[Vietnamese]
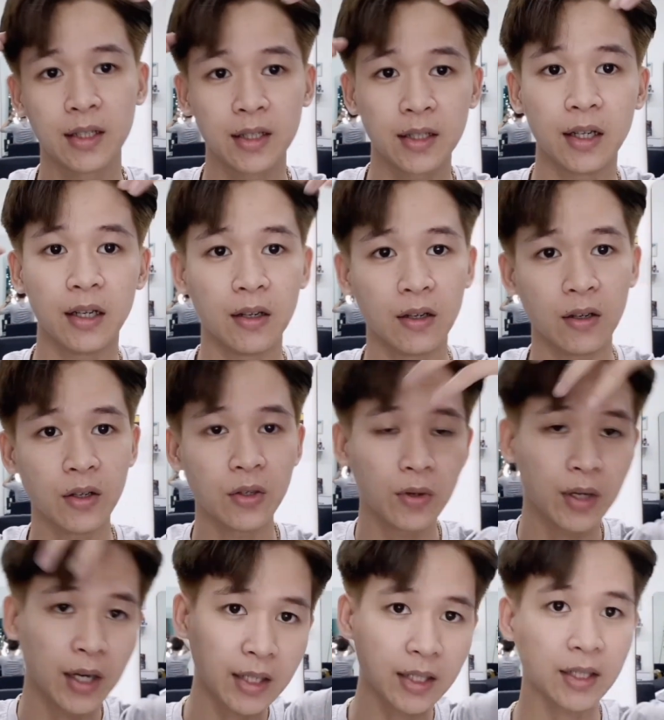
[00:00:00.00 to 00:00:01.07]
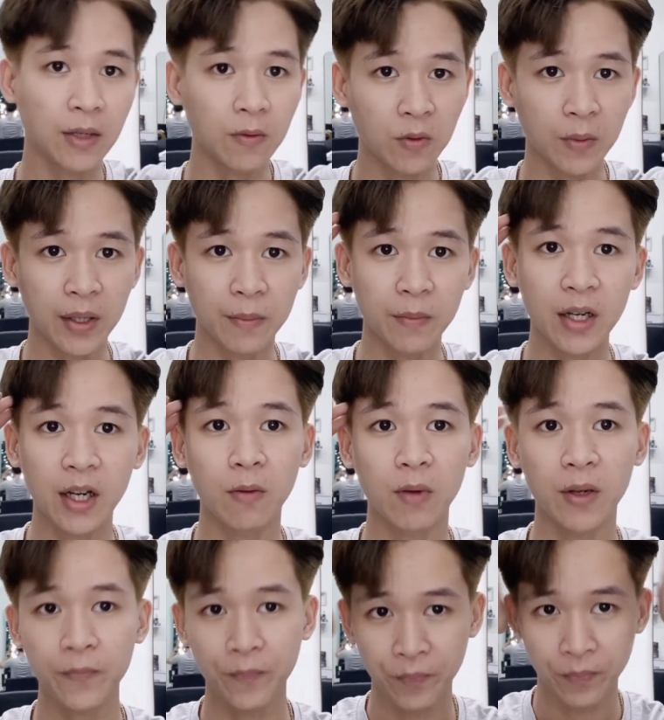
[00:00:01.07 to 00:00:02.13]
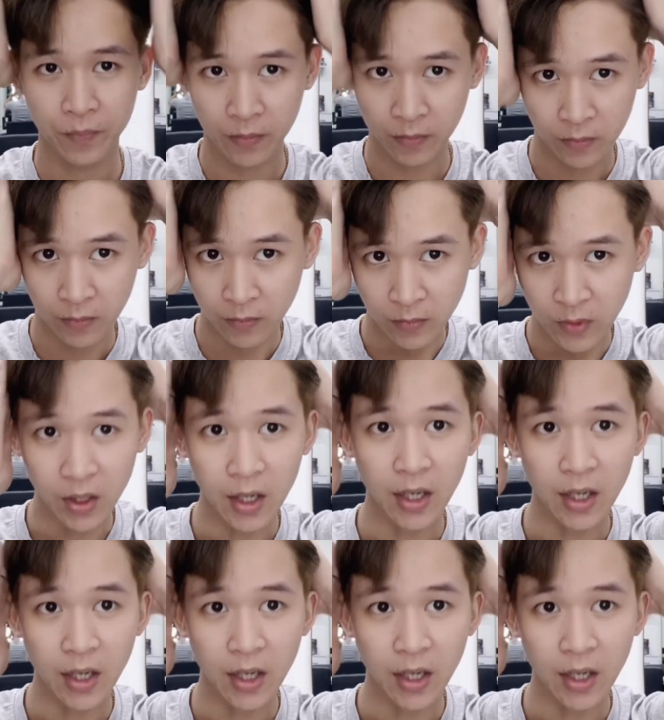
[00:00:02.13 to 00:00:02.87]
đừng có vuốt hết cái tóc của mình mất công lắm vuốt